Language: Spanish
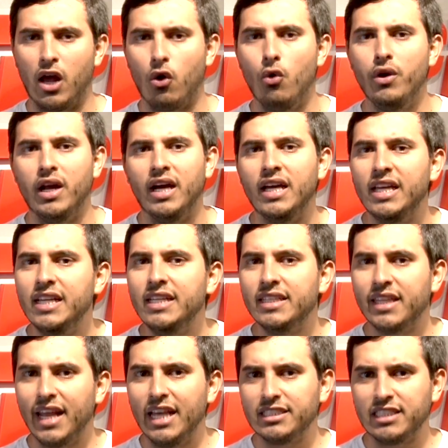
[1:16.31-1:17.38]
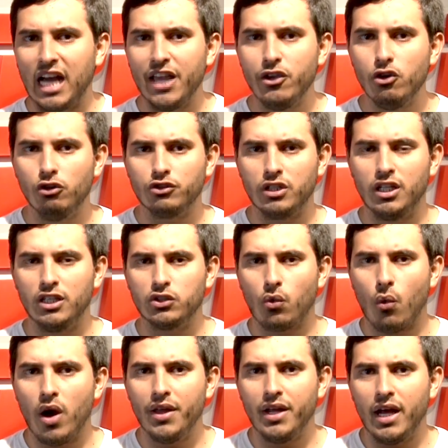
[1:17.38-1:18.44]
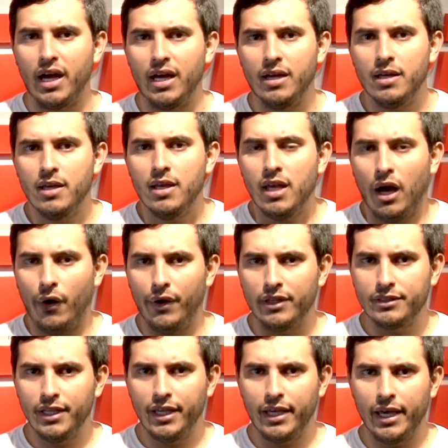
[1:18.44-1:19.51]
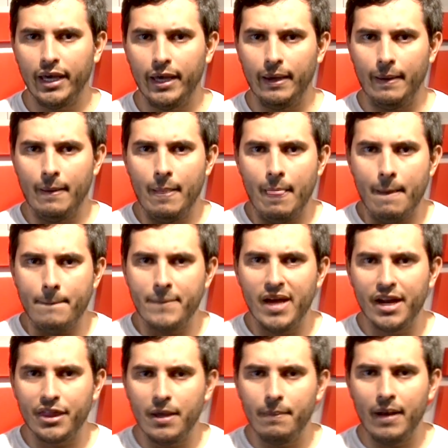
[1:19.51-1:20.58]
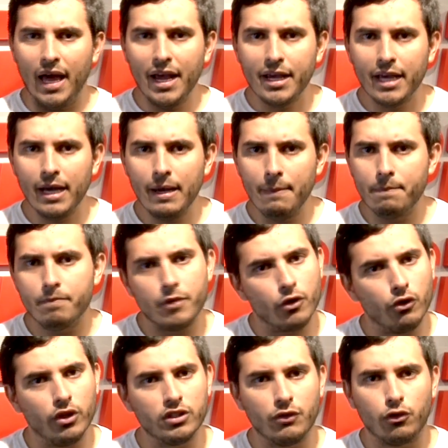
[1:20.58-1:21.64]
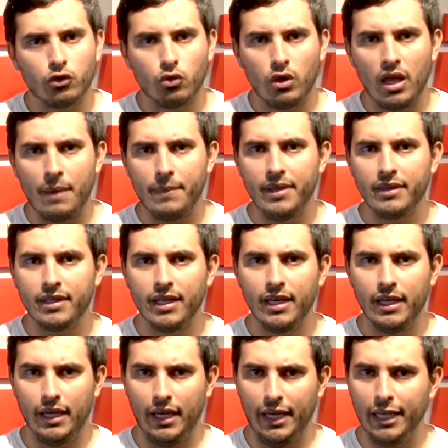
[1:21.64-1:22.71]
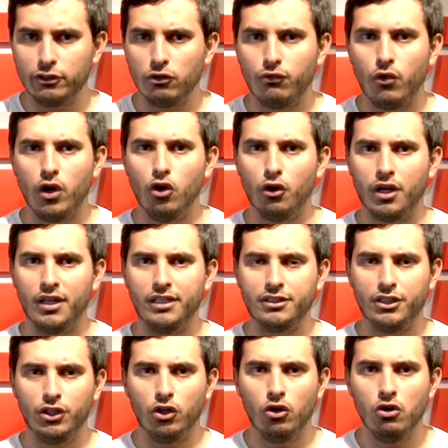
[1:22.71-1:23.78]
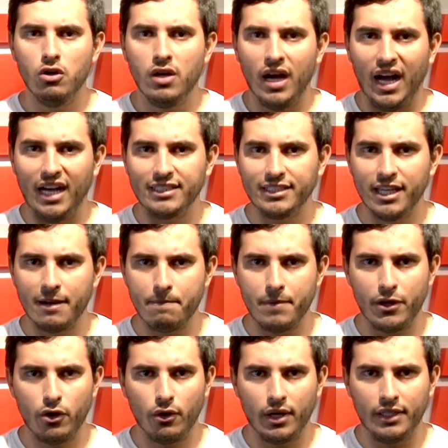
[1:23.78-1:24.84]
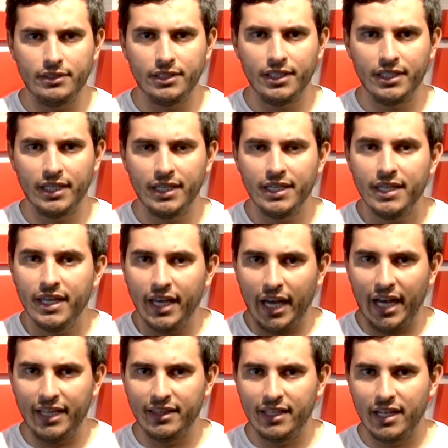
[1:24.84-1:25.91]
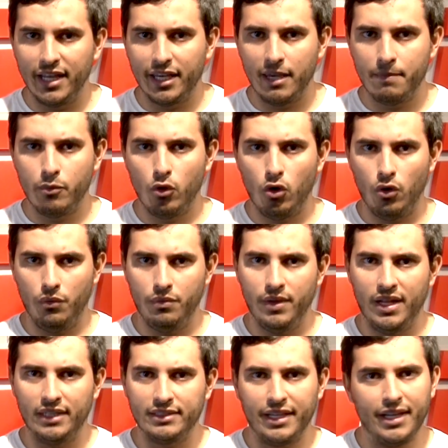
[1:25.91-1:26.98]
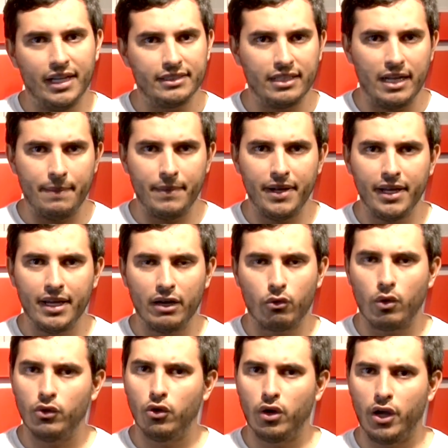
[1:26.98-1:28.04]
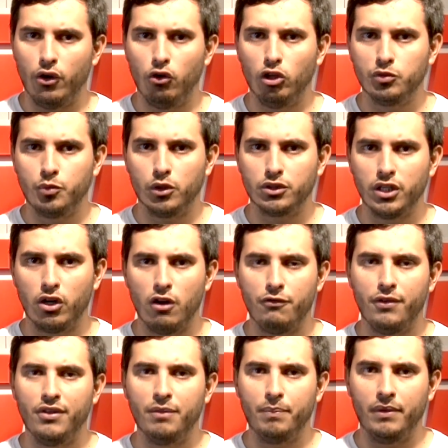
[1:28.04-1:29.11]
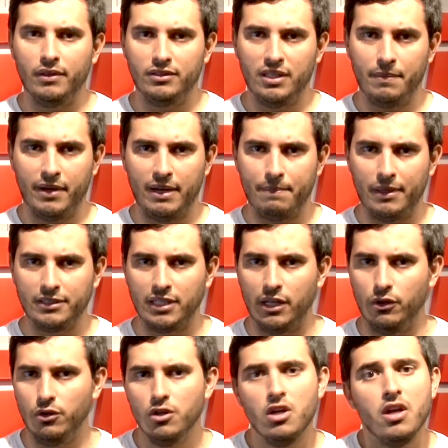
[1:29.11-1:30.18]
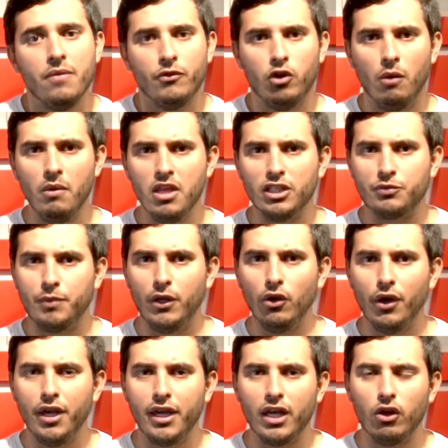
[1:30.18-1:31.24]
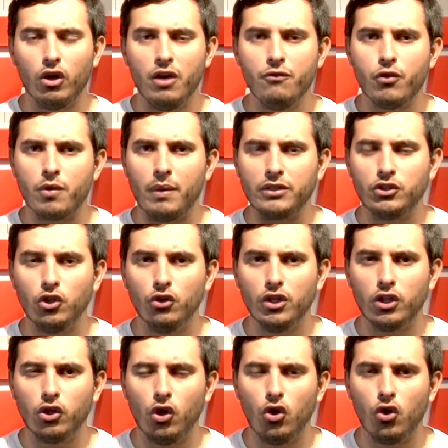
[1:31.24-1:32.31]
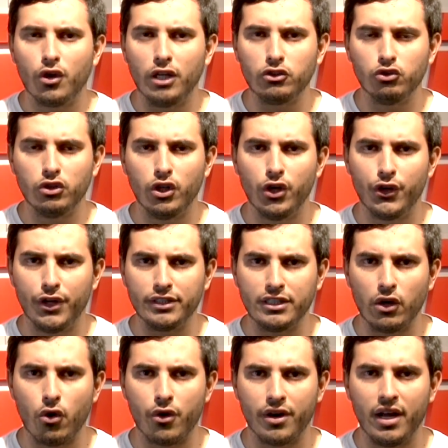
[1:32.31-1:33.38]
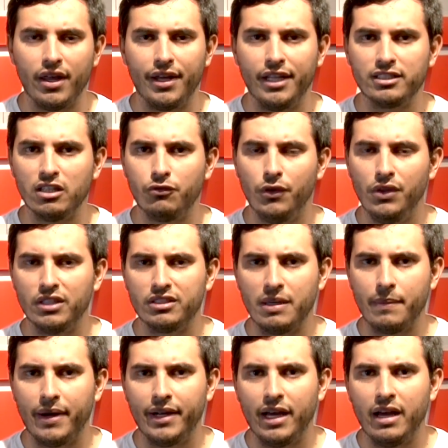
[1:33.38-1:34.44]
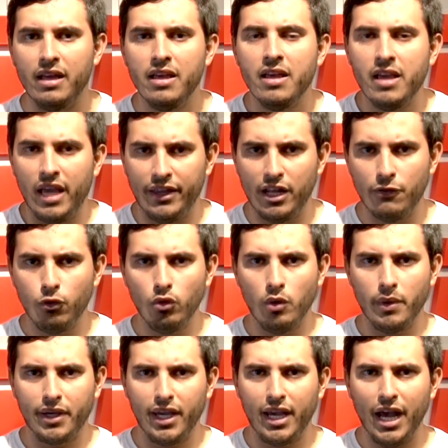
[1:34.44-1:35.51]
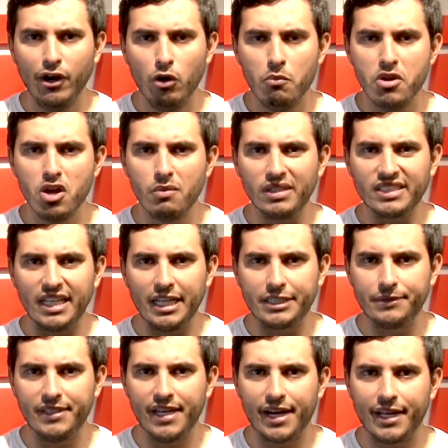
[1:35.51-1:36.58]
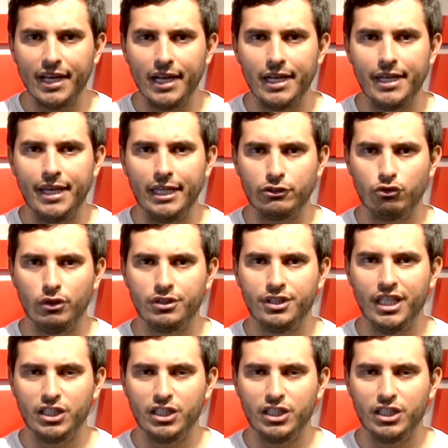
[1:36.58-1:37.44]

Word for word: Laguna. Tres años en la escuadra, ahora sí que verde y blanca, pero desafortunadamente eso fue lo que decidió hacer Pedro Caiciña ante el equipo de las Águilas del América cuando cayó 2 por 0 el fin de semana pasado. Yo me despido, ahí quedó la información de todo lo que ha sucedido en esta jornada, en este fin de semana en el fútbol mexicano. Mi nombre es Alex Villarreal y esto es